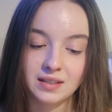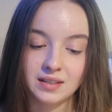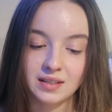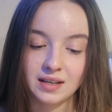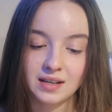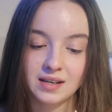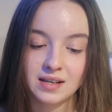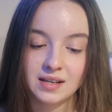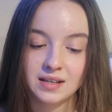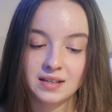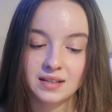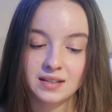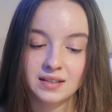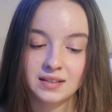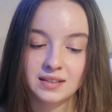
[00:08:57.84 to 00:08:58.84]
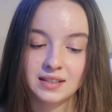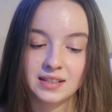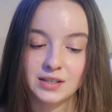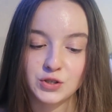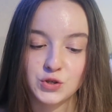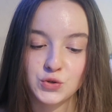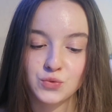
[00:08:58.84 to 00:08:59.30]
Я
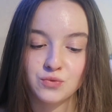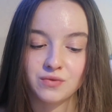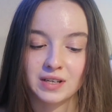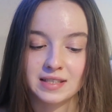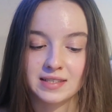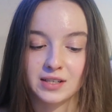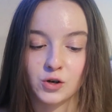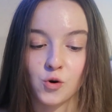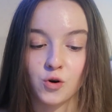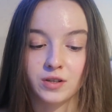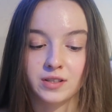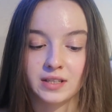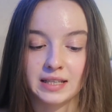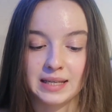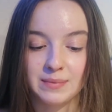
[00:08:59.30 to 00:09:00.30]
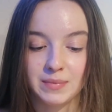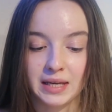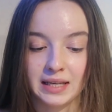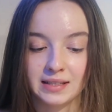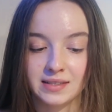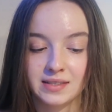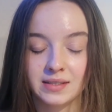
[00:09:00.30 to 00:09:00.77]
хочу в конце года
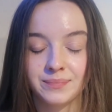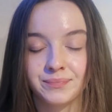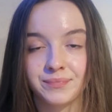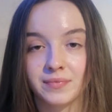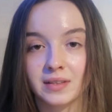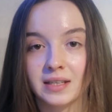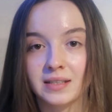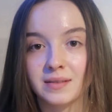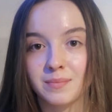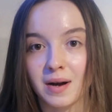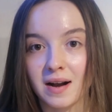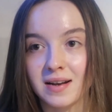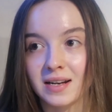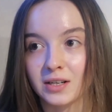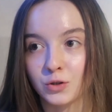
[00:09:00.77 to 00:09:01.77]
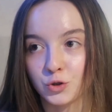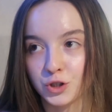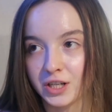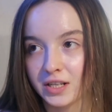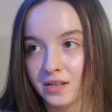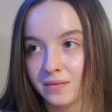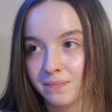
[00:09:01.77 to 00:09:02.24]
иметь правильное
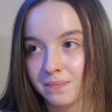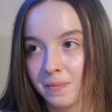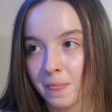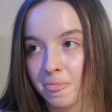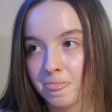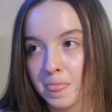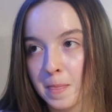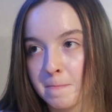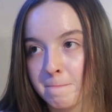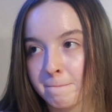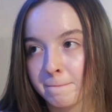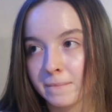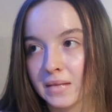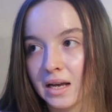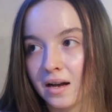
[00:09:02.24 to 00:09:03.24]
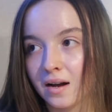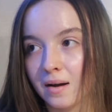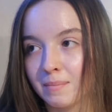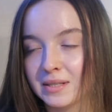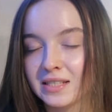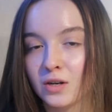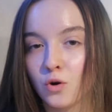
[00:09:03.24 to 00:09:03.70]
окружение,
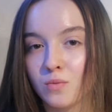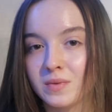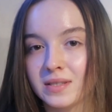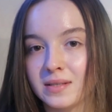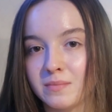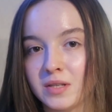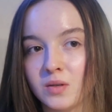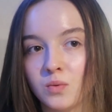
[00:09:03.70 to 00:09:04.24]
а, познакомиться